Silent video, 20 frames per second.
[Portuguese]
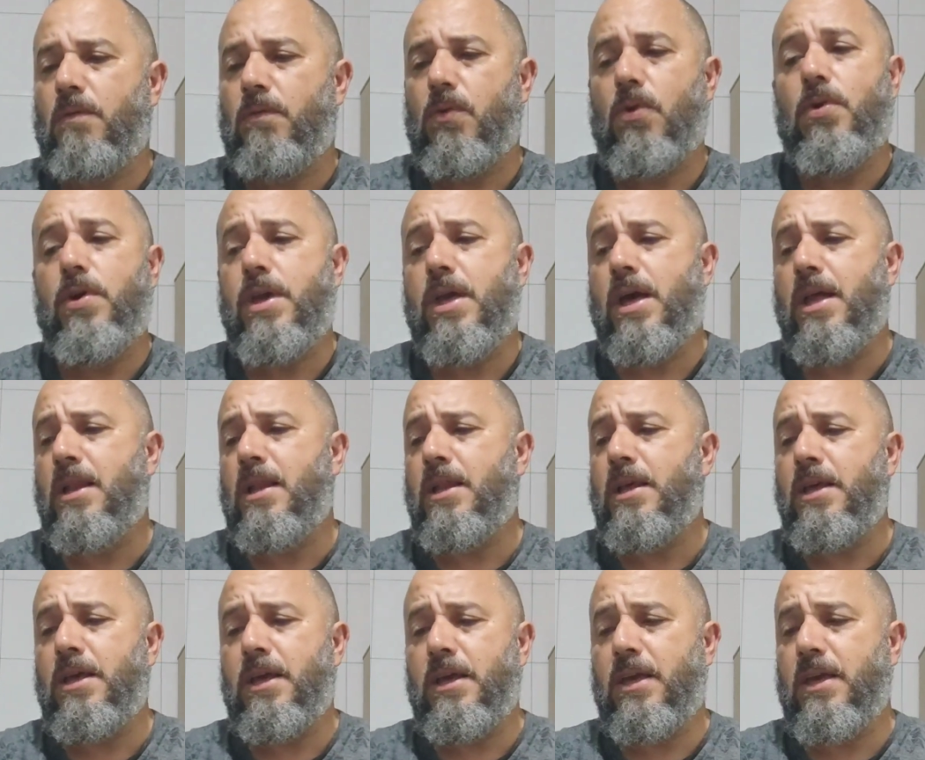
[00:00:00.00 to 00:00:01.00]
Foi
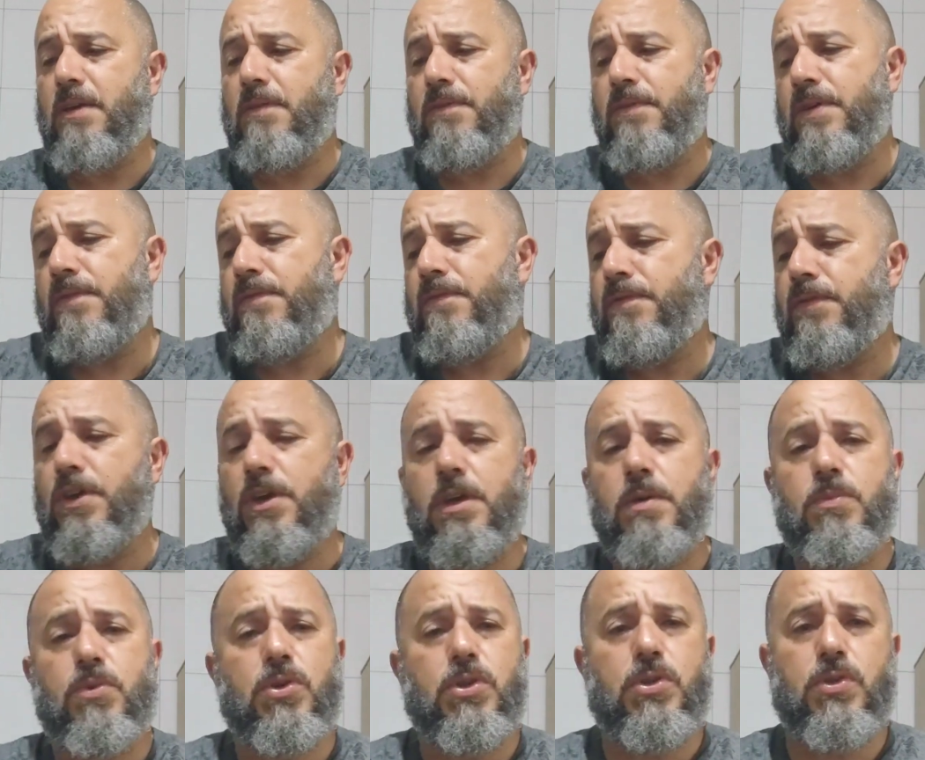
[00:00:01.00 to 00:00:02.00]
ali que vivi
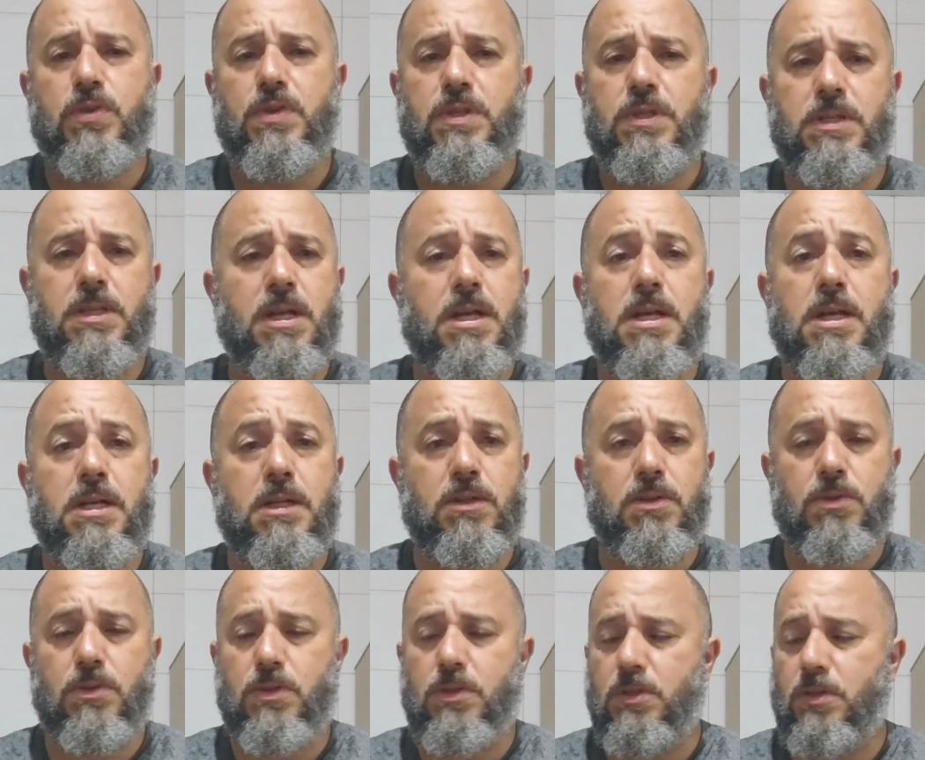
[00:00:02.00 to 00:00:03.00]
muitos
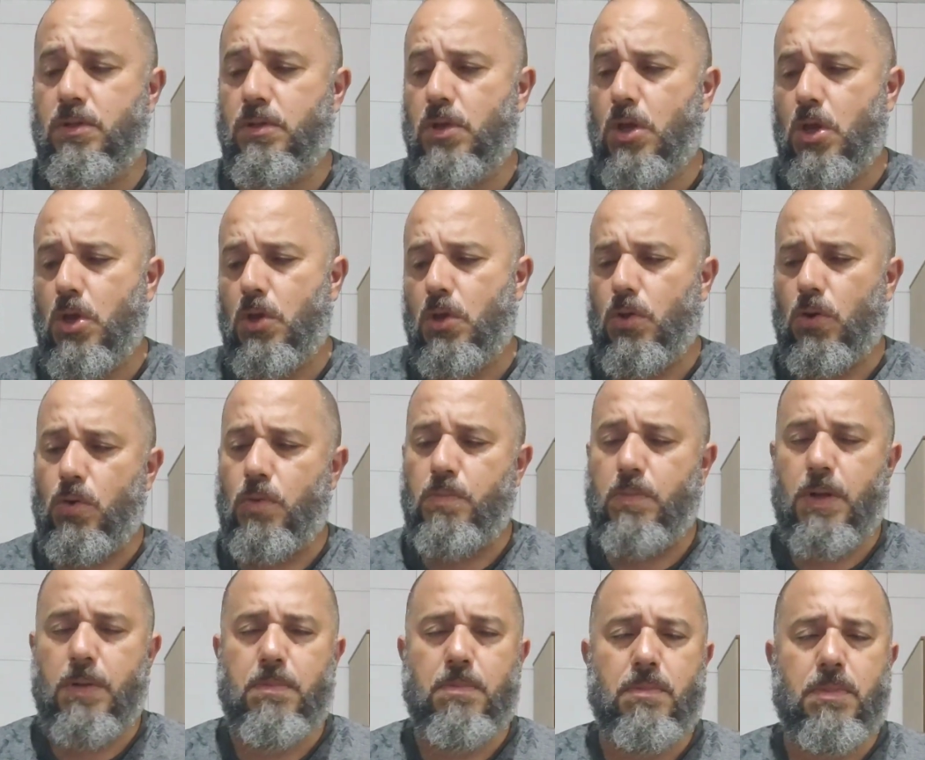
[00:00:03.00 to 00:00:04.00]
anos, com
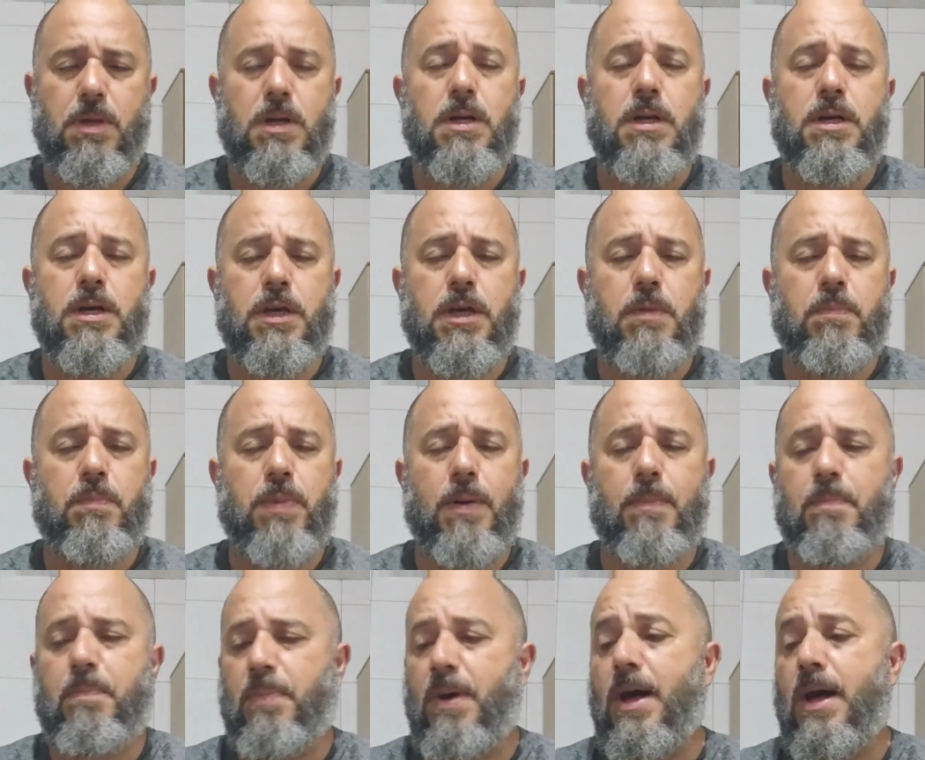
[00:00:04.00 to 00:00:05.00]
mamãe,
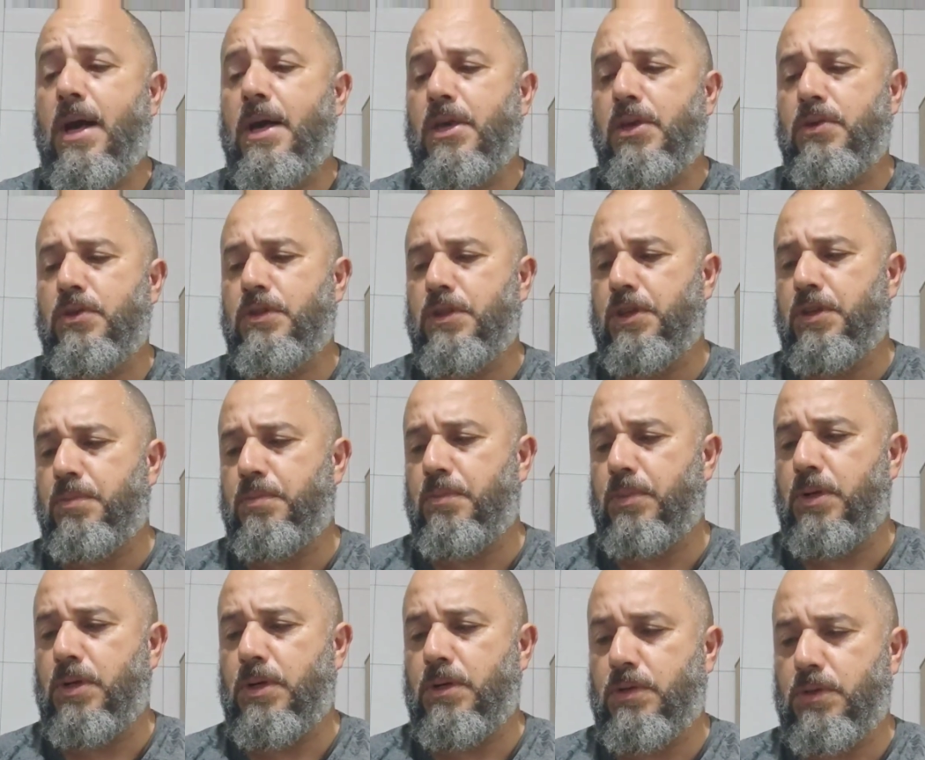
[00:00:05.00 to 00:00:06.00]
papai e os
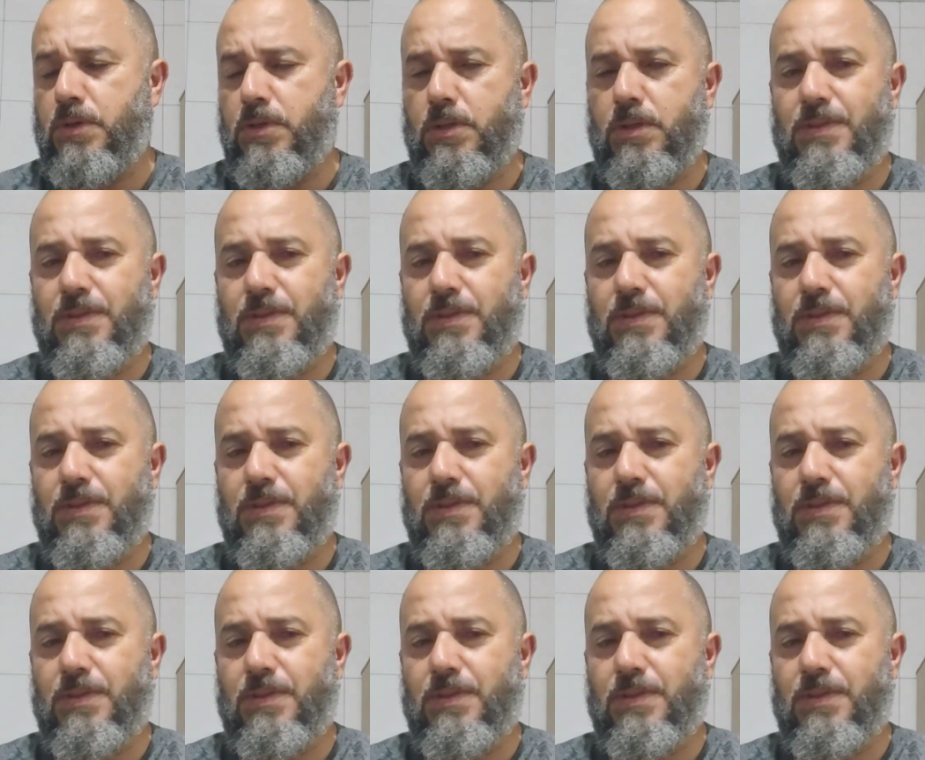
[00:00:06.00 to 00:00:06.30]
irmãos.